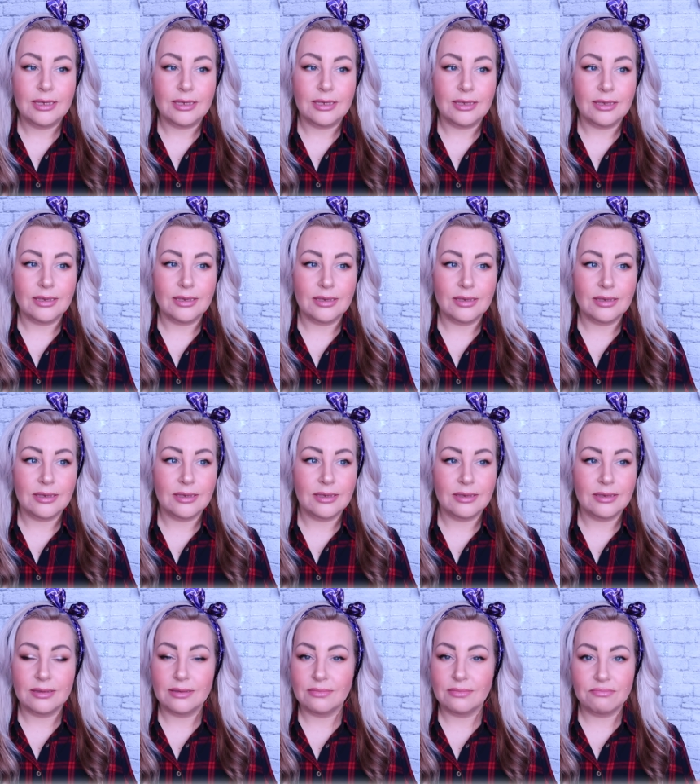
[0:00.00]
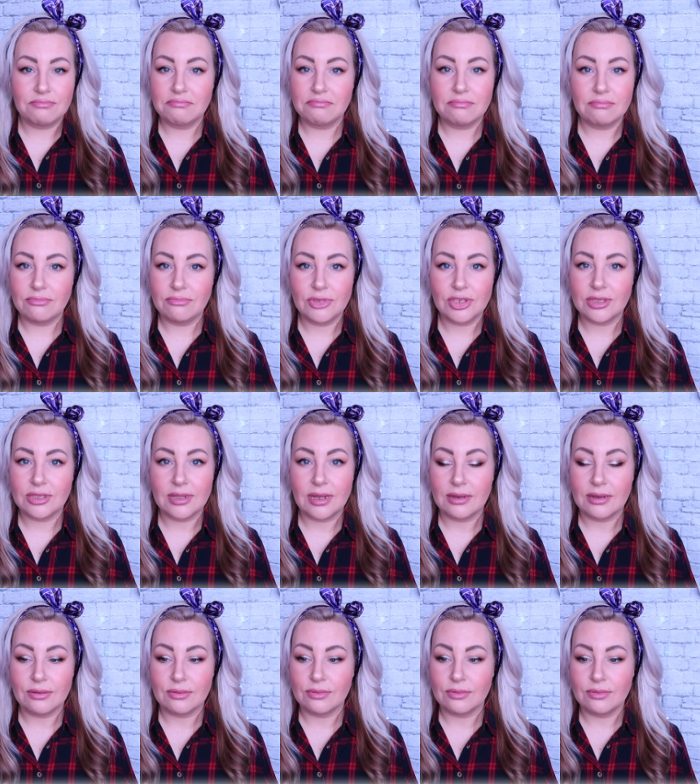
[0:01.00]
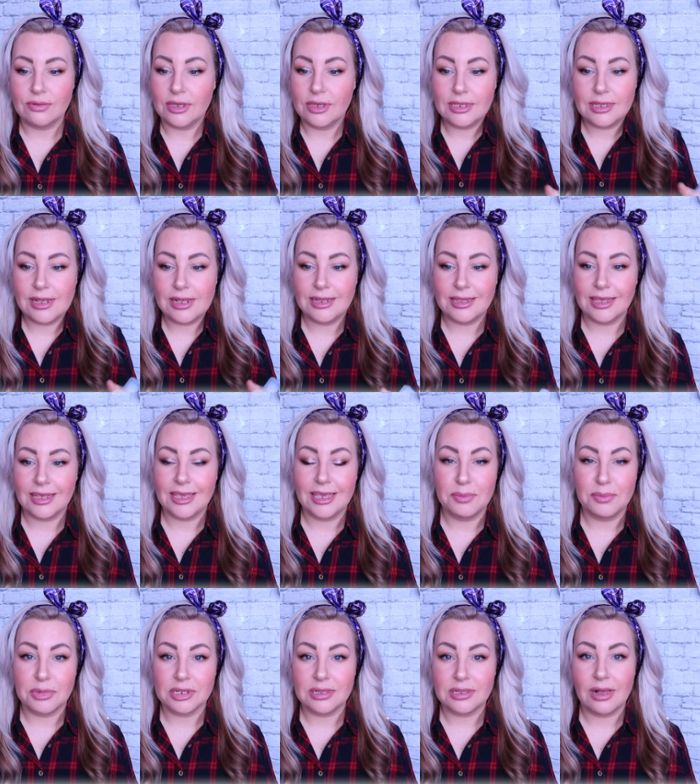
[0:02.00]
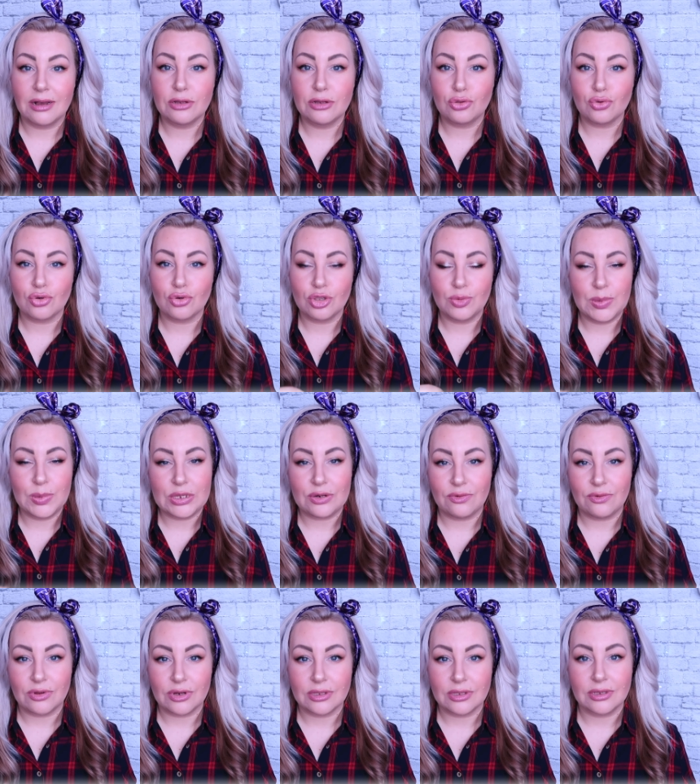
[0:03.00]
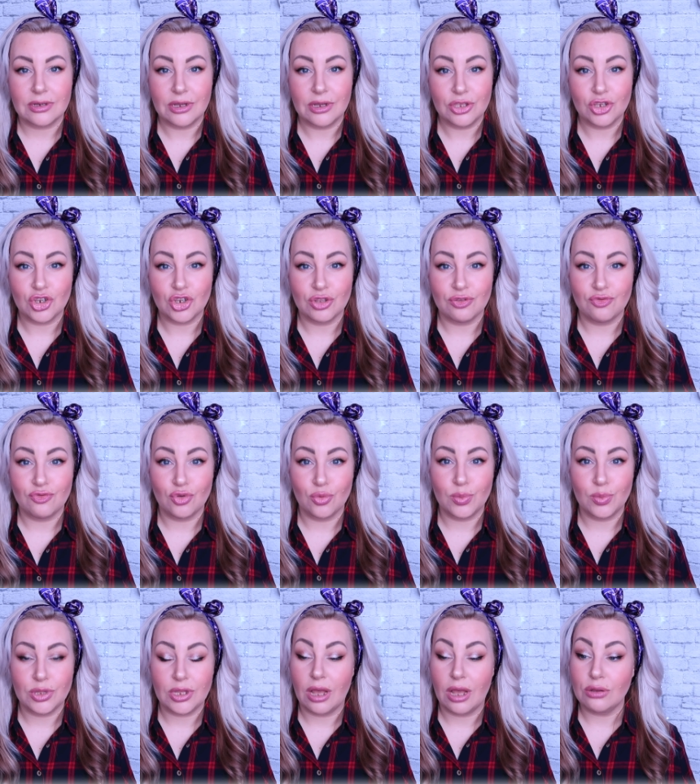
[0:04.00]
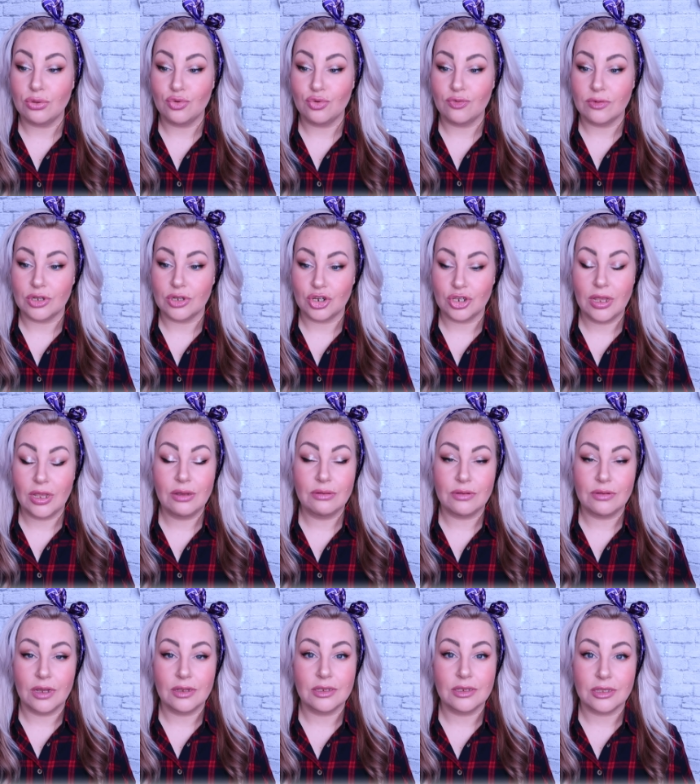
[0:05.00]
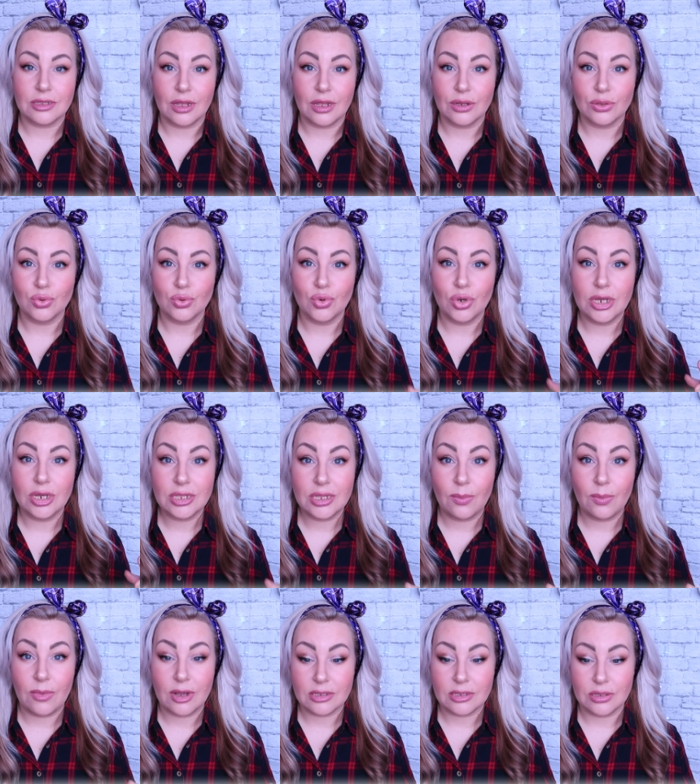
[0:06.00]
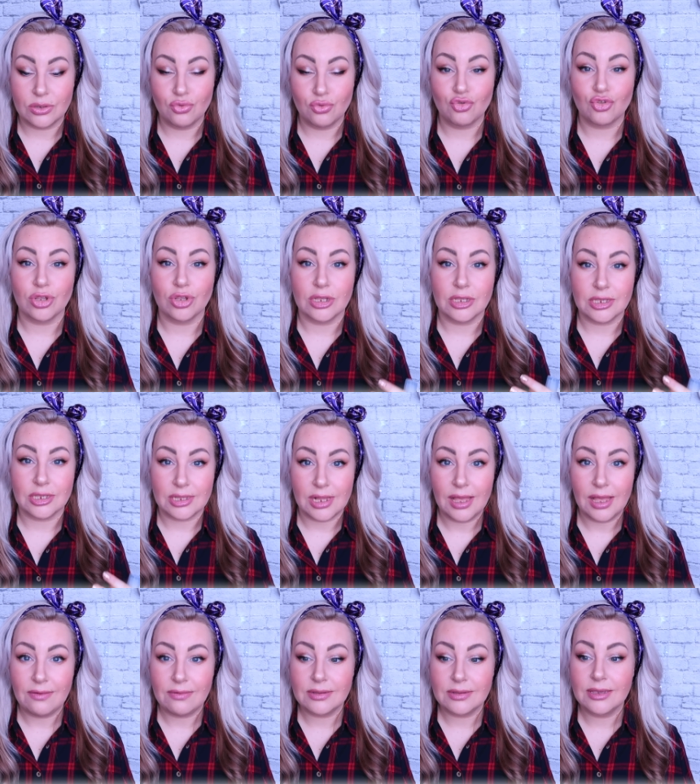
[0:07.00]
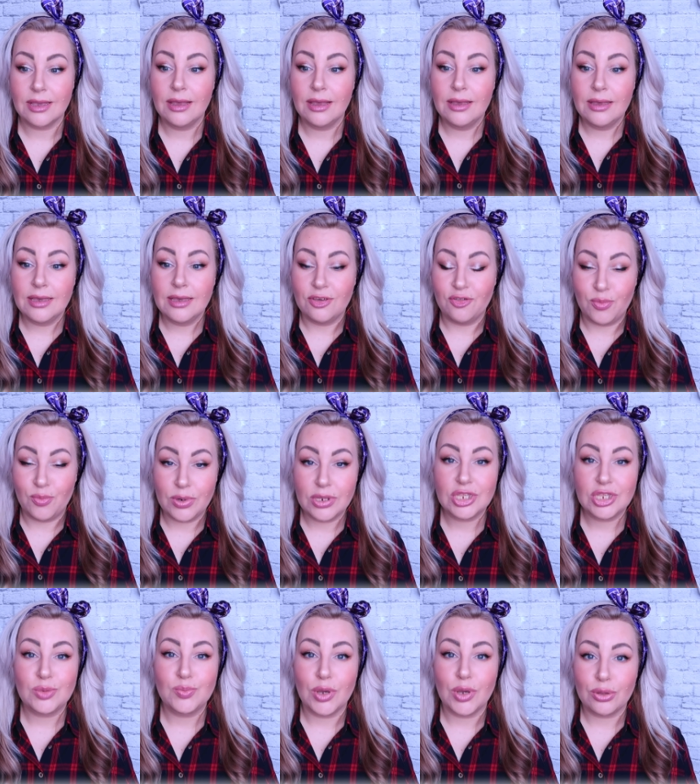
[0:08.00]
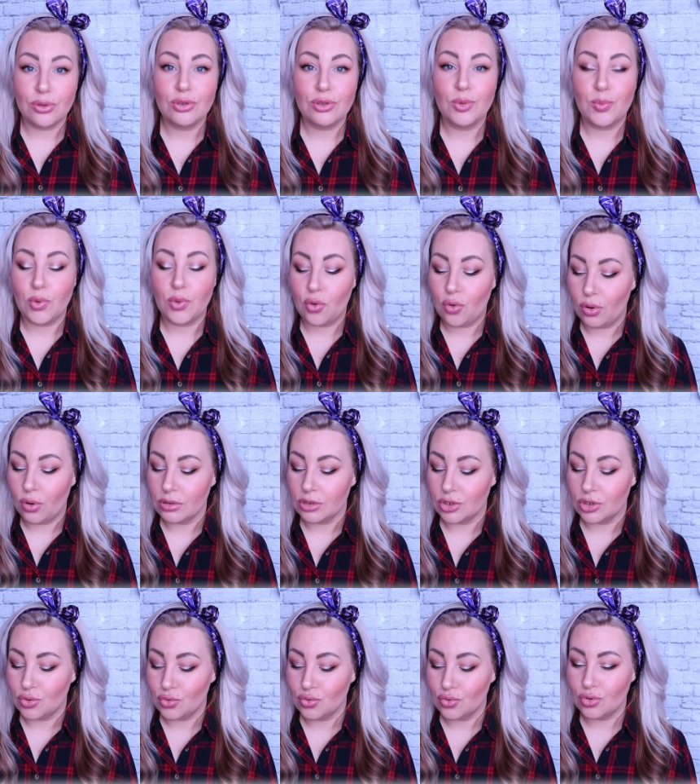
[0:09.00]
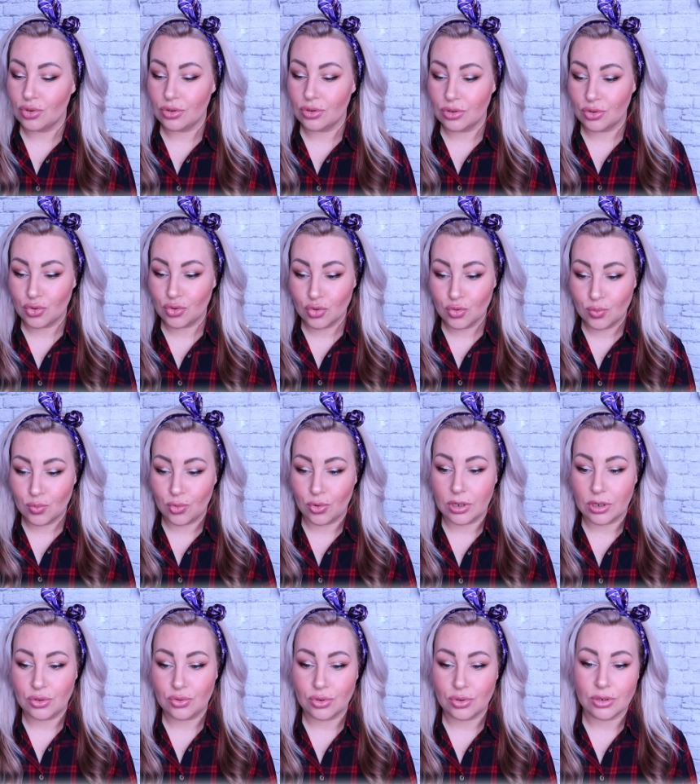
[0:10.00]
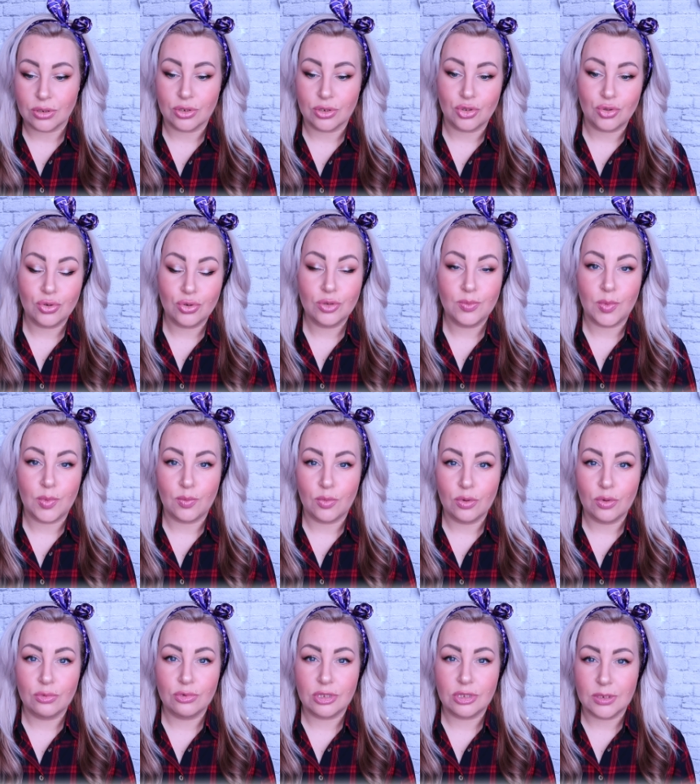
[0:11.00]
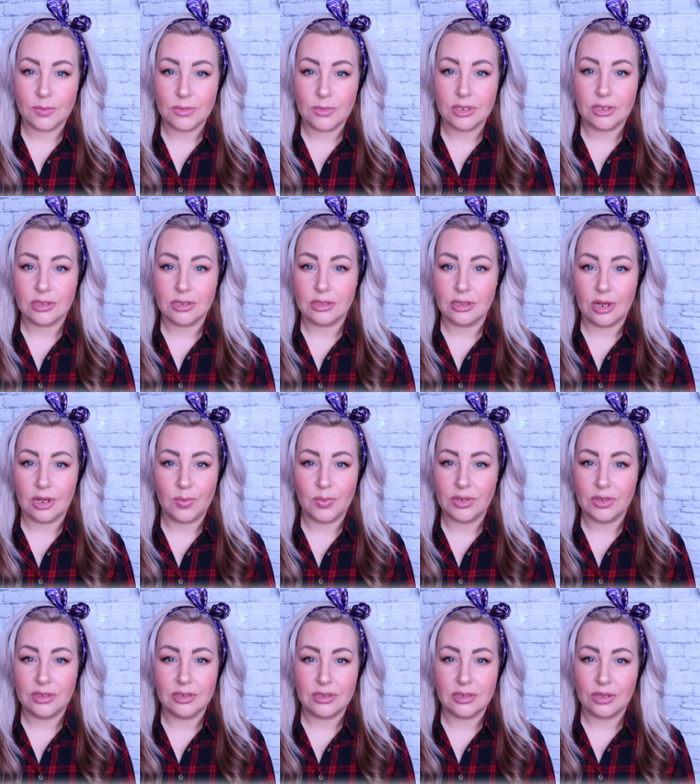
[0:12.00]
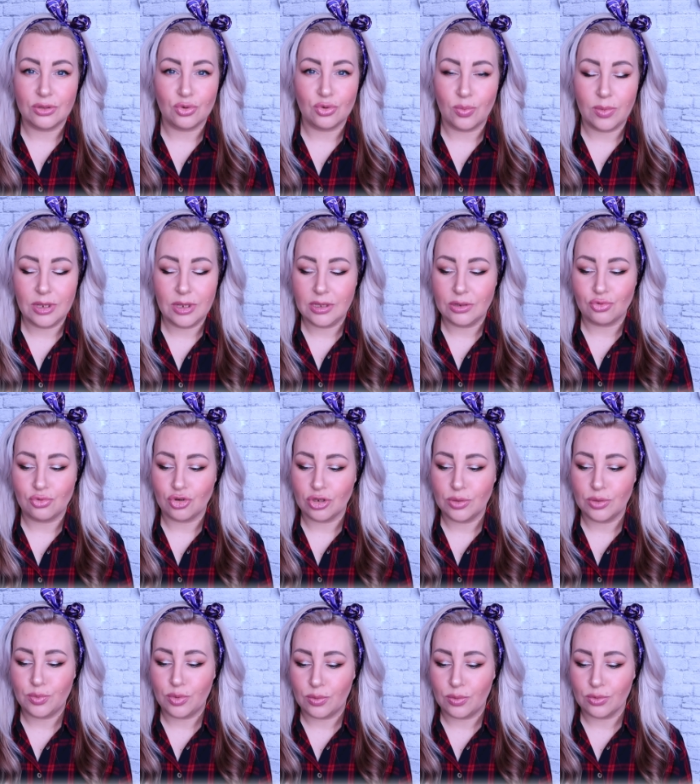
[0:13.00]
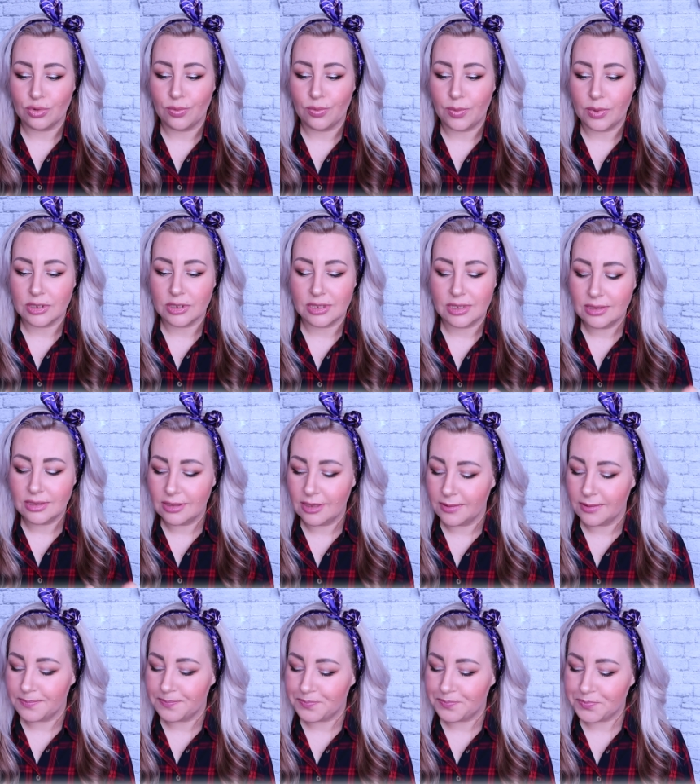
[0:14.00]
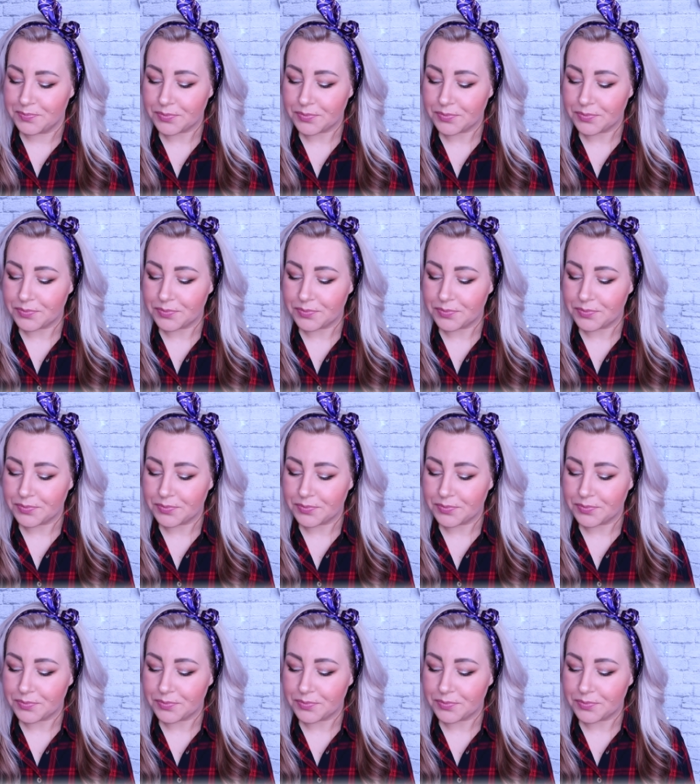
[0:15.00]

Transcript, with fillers: И не знаю, есть ли такие масла, которые с первого раза, конечно, все питают и увлажняют, я не знаю, но это масло нужно наслаивать. в принципе, оно неплохое за ту сумму, которая оно стоит, по-моему, 70 или 50 рублей, я уже не помню, по скидке.